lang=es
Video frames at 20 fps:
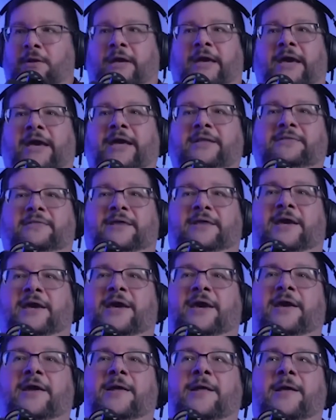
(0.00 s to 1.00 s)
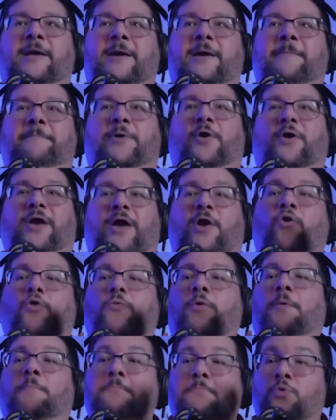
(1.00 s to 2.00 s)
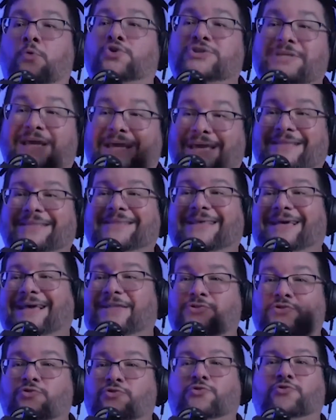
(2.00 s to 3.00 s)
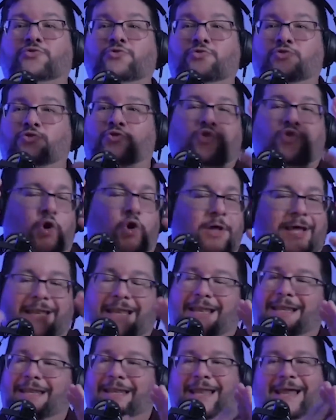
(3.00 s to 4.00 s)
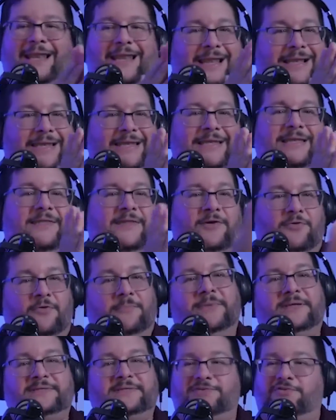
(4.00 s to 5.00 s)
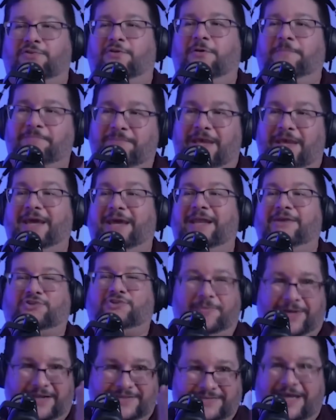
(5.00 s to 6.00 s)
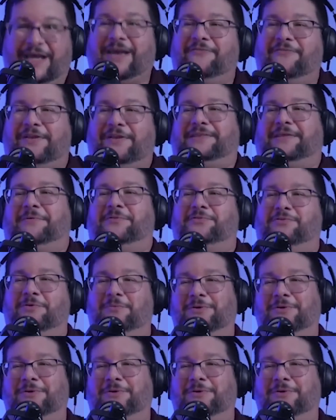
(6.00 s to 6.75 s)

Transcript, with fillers: Este, pero que hubo mucha gente que toda la, línea de conversación era, sobre sac enfrentamiento